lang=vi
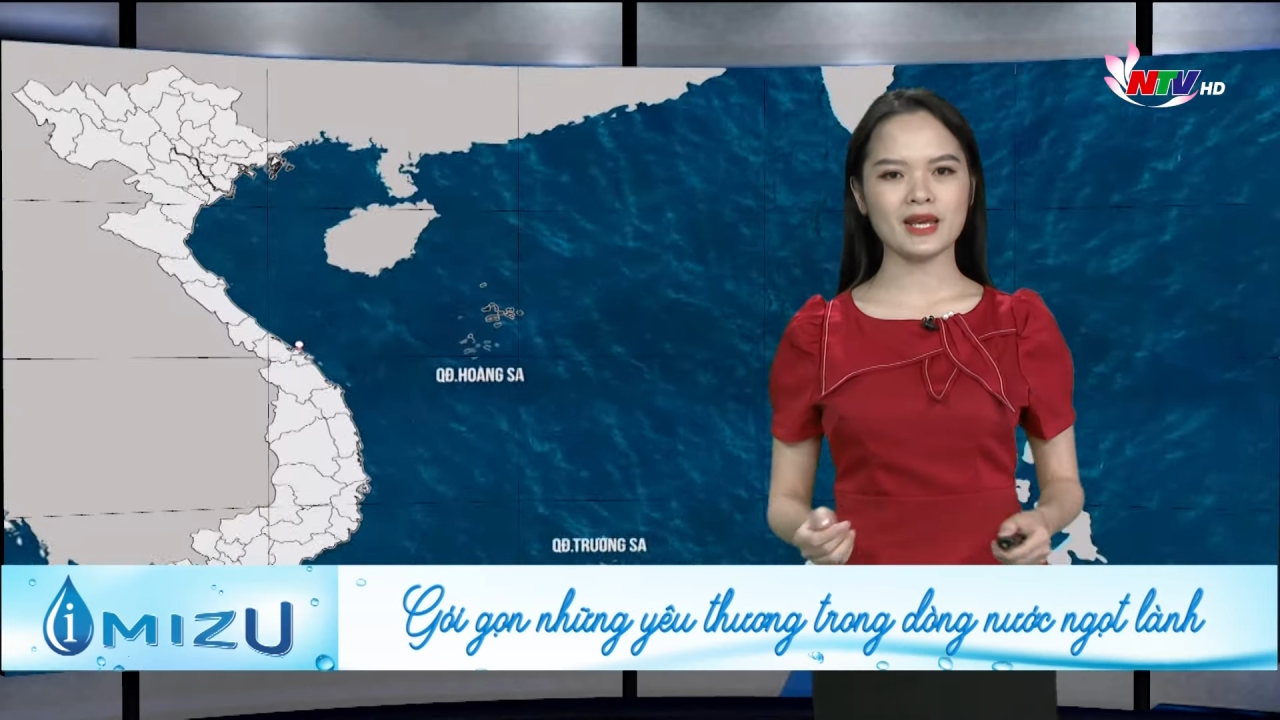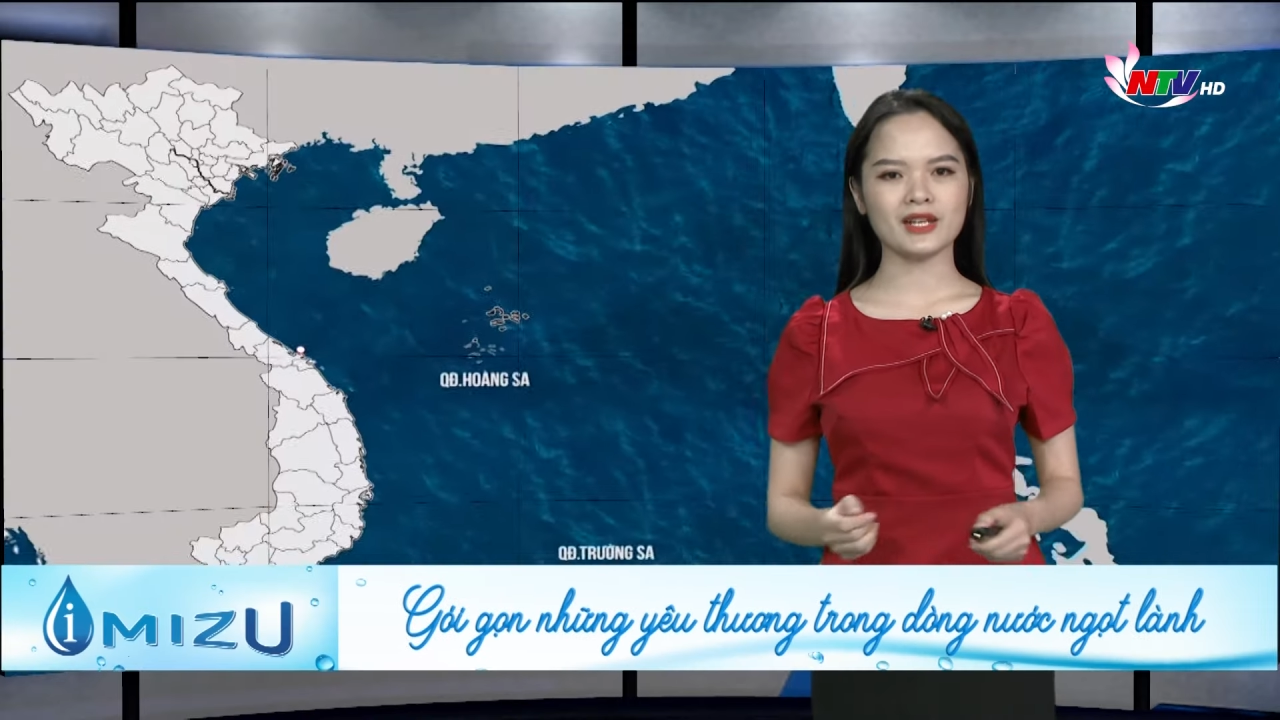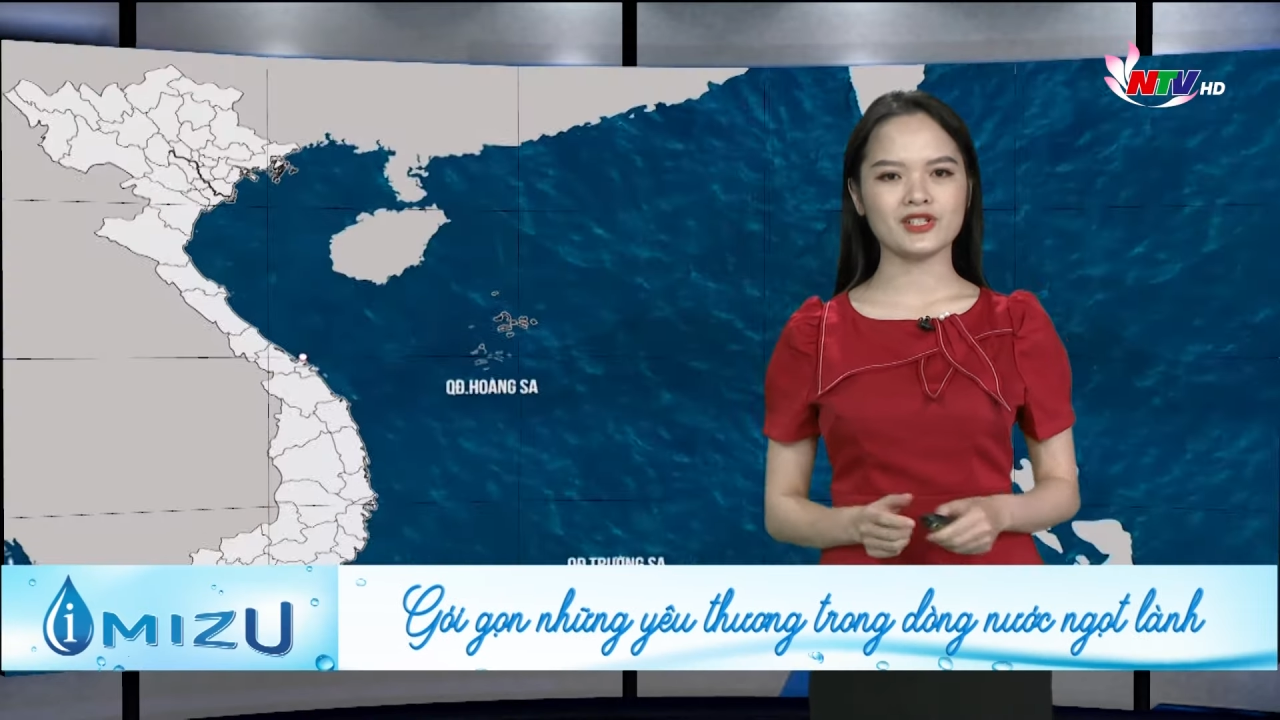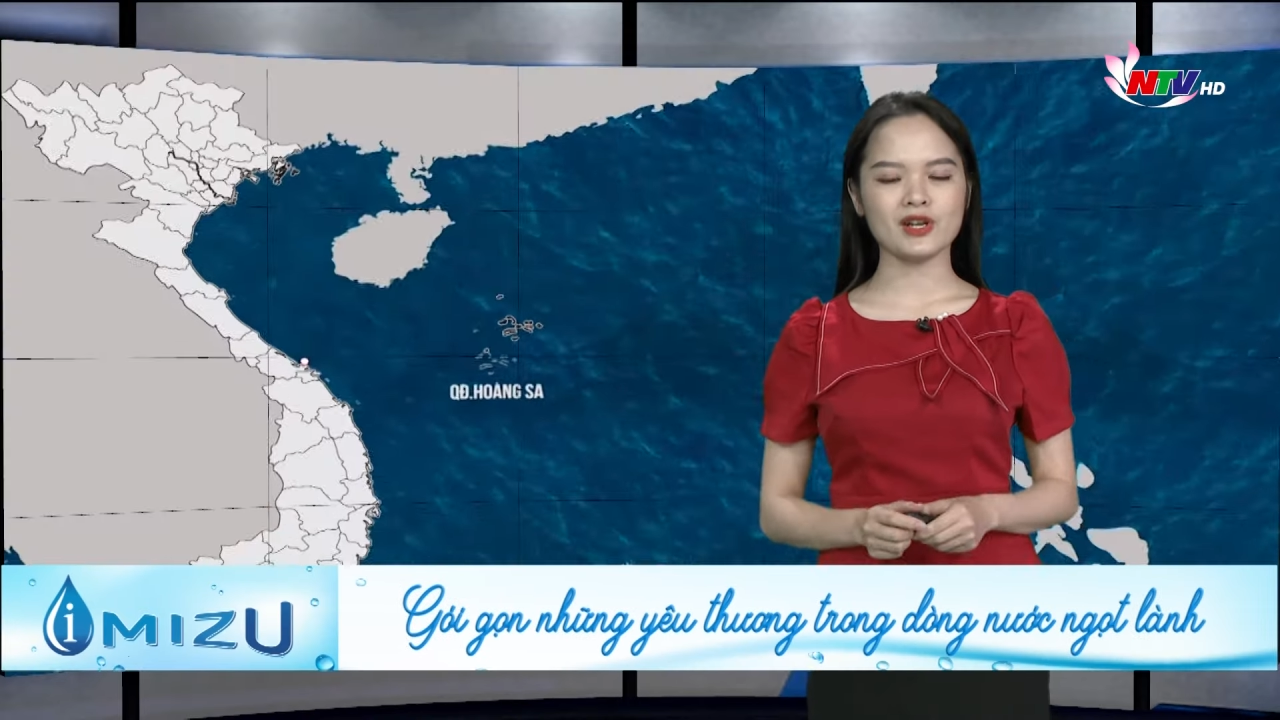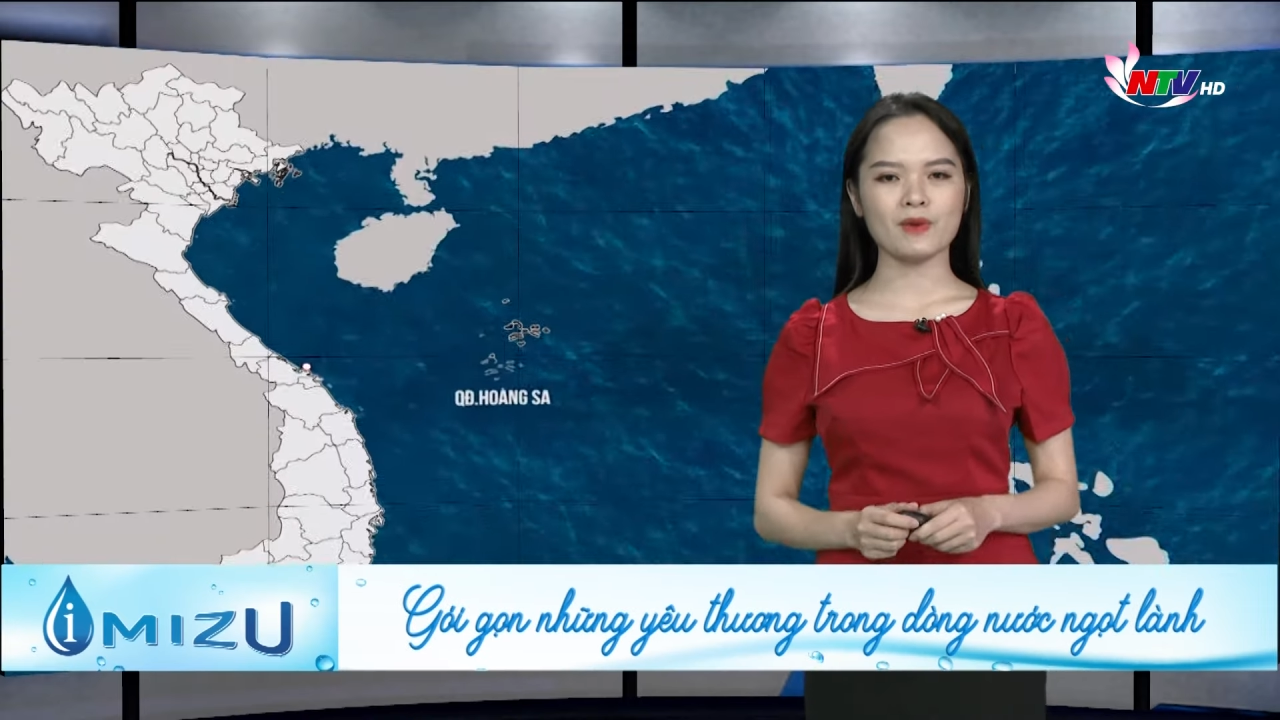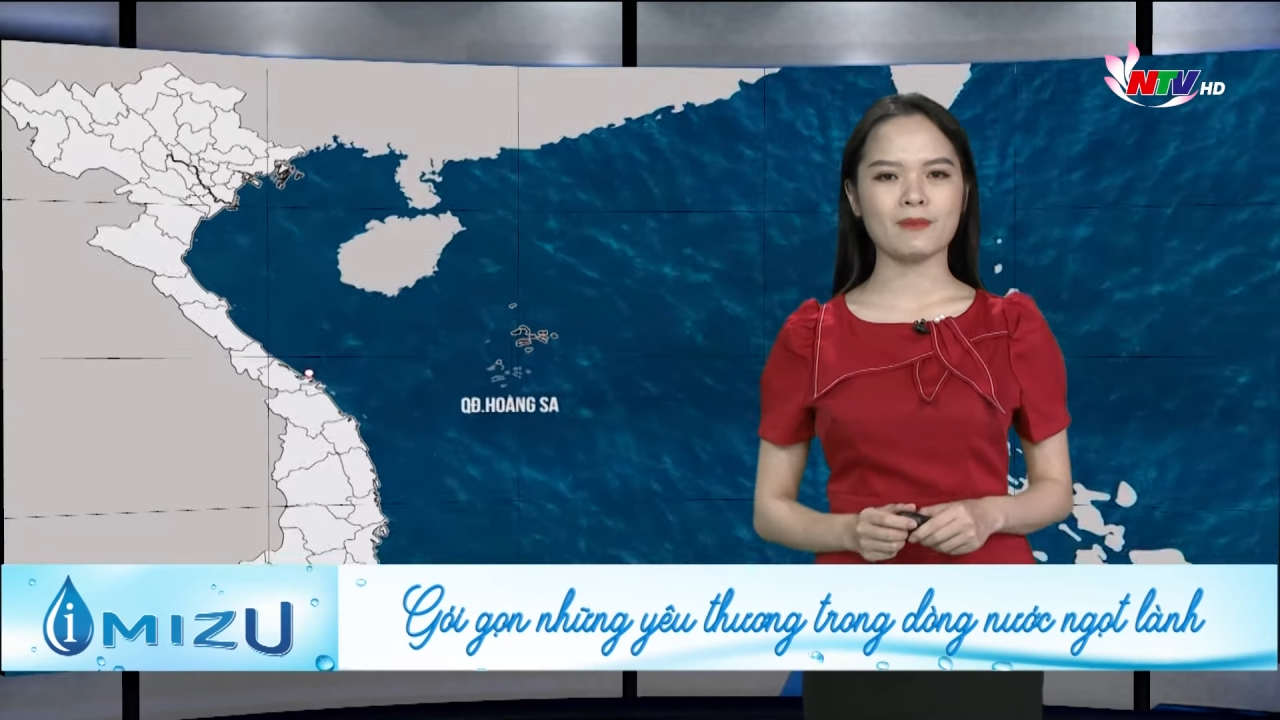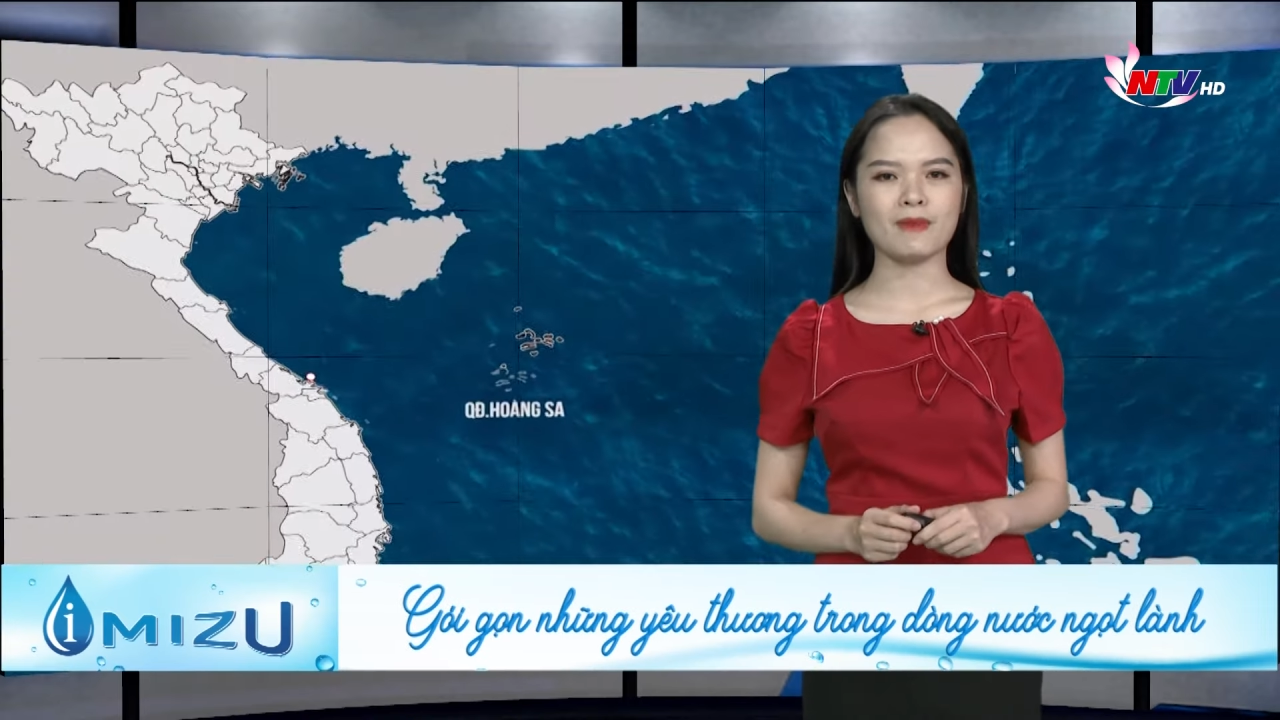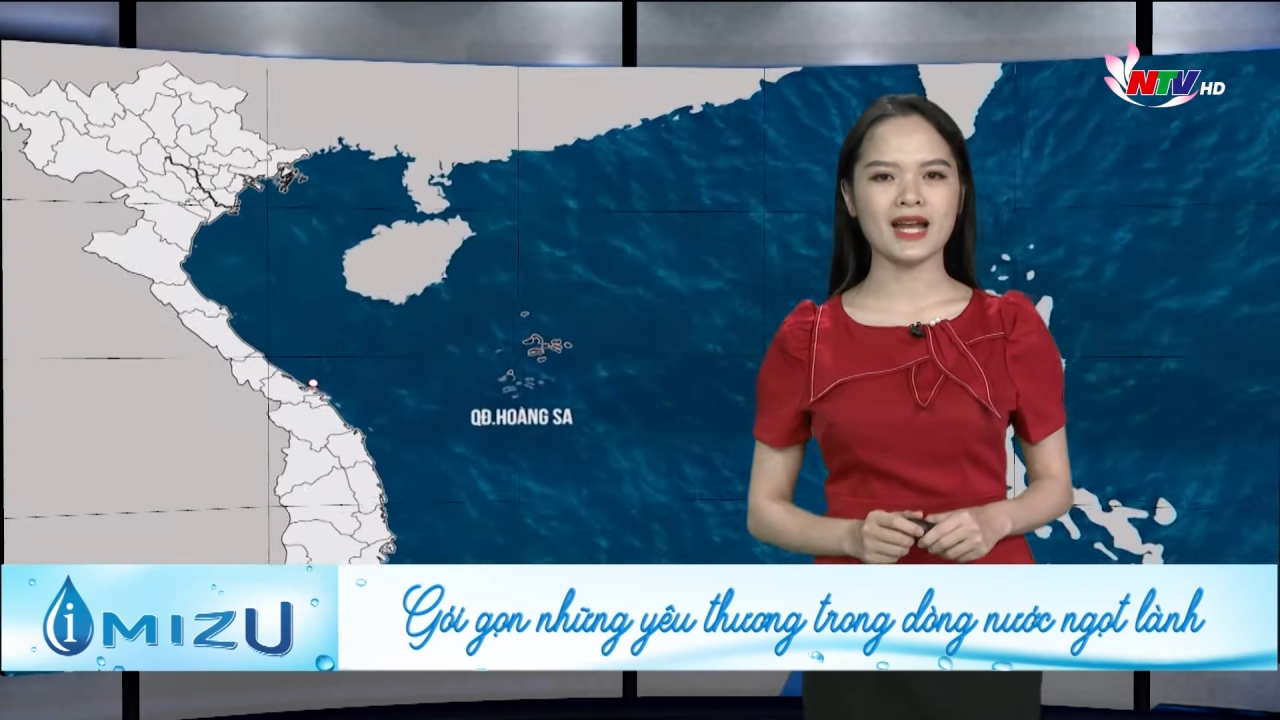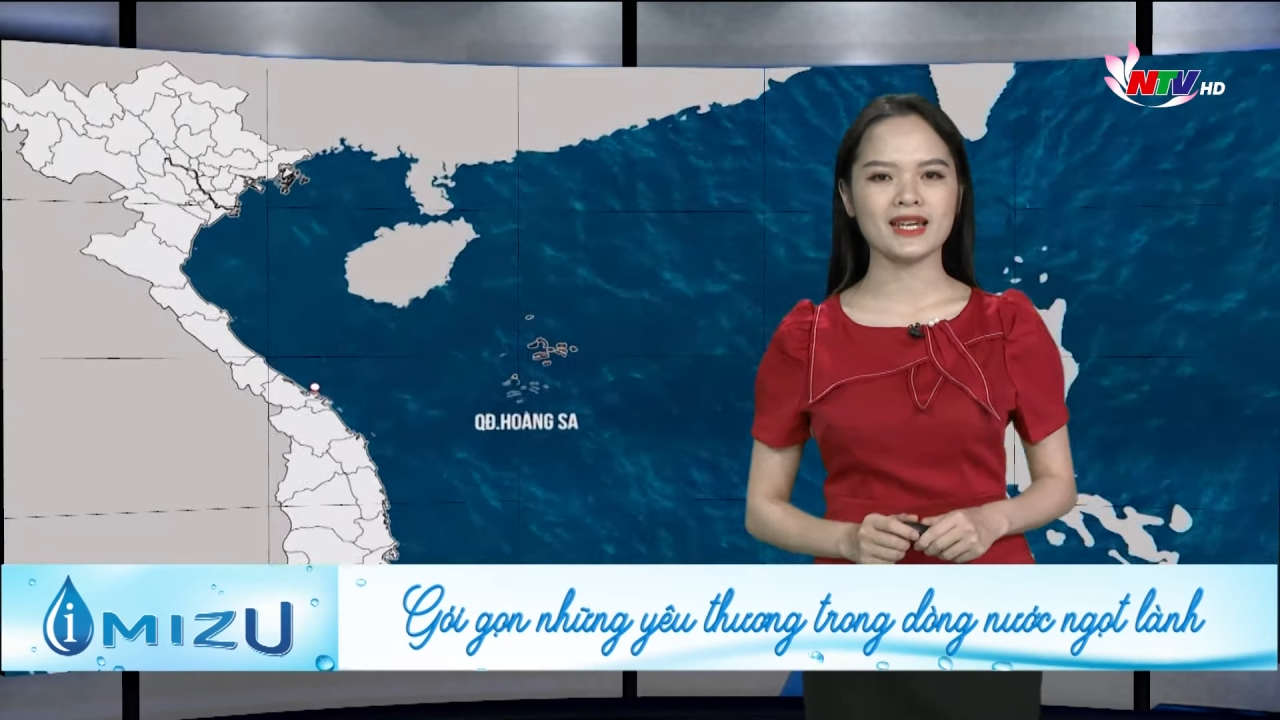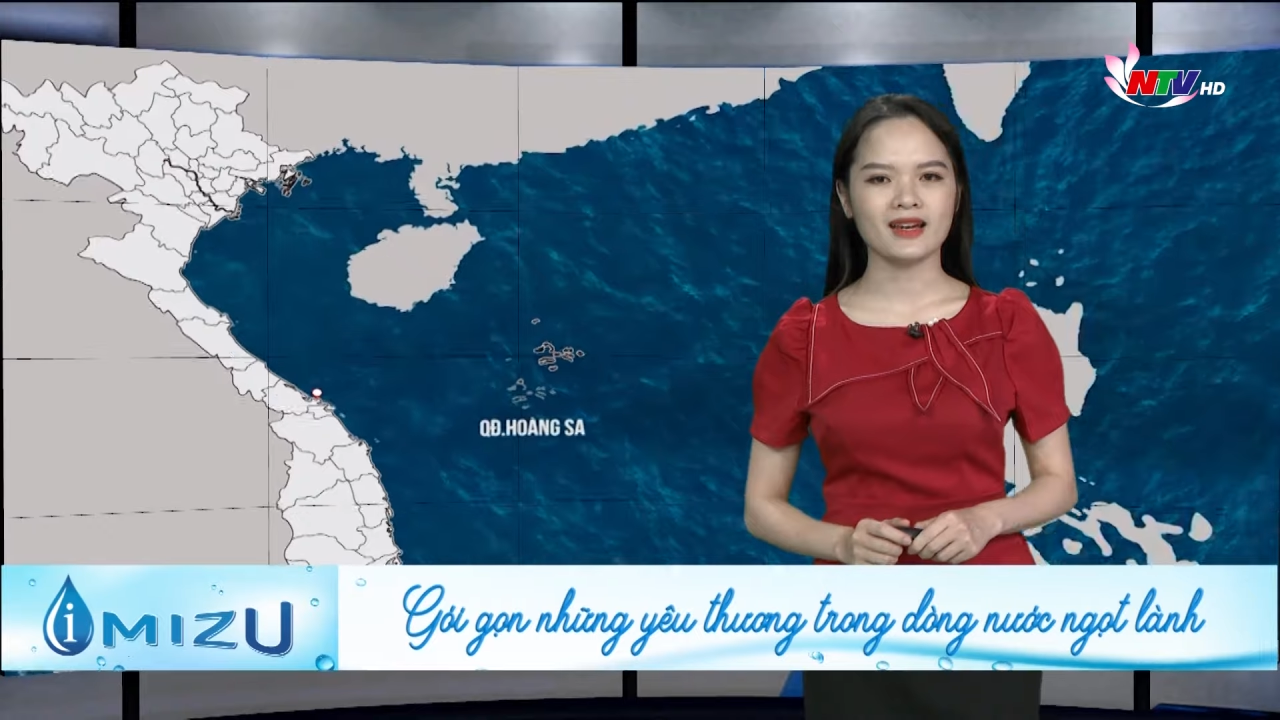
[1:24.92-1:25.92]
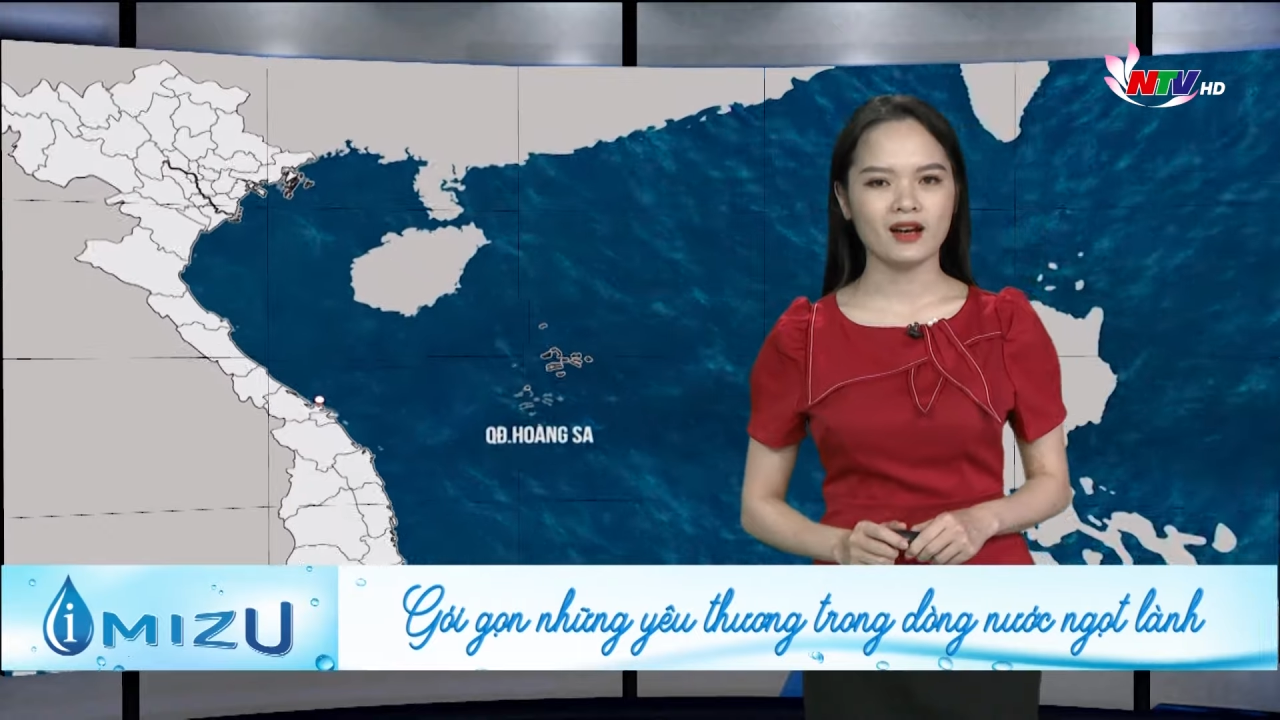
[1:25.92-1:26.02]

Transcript: biển trong ngày mai,